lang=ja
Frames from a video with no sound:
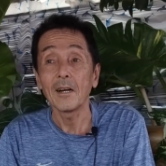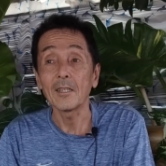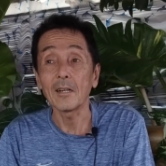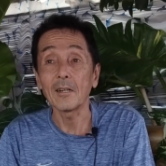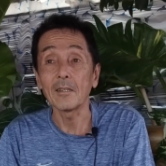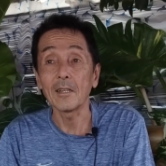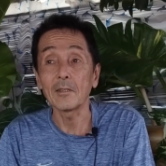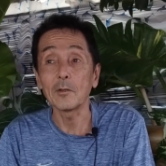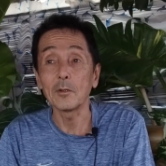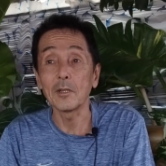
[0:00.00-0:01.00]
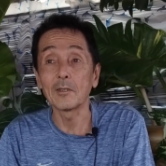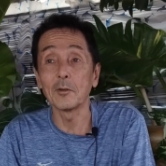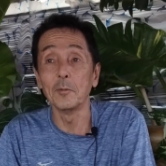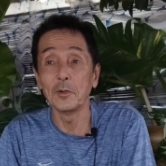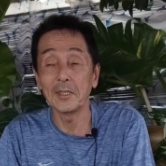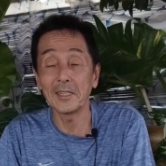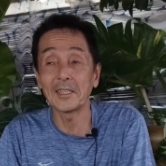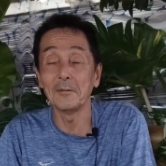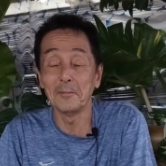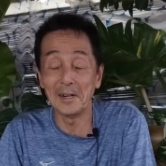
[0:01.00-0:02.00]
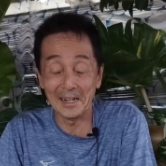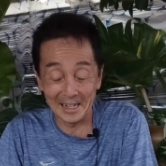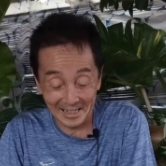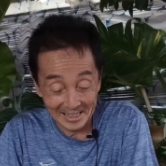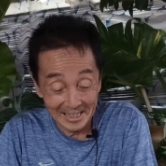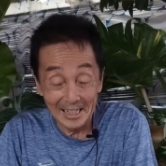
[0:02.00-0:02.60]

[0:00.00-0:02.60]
裸になってるやつもいたし、まあ、